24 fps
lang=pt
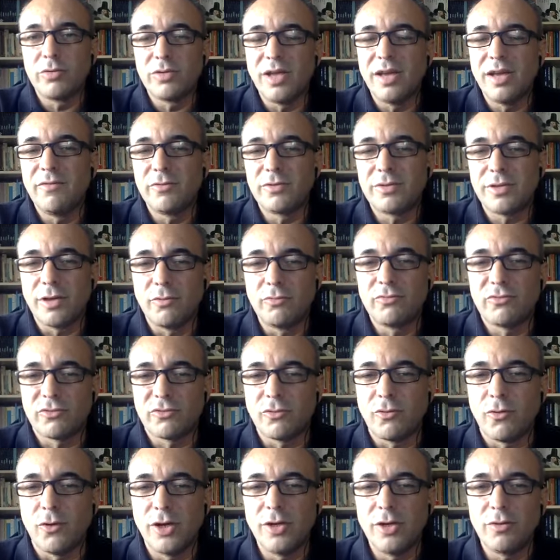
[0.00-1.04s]
devo ter um
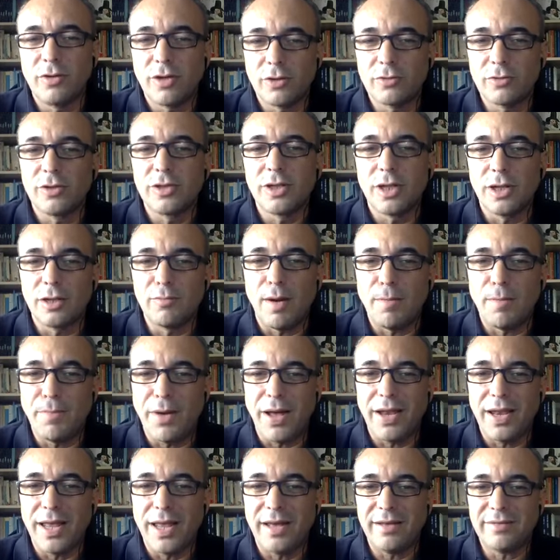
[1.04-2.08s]
sonho que eu estou dando uma
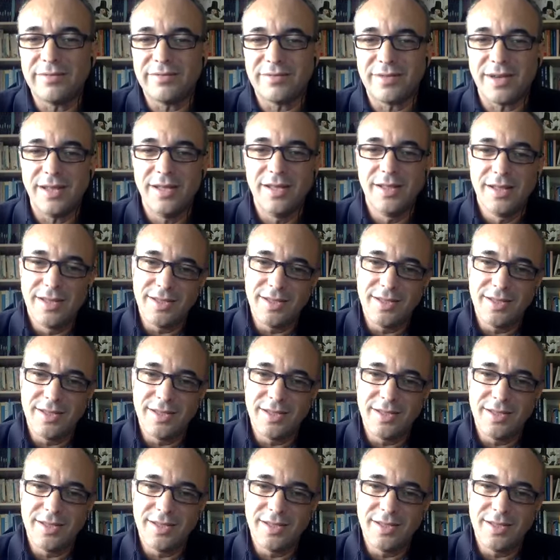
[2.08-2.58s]
palestra,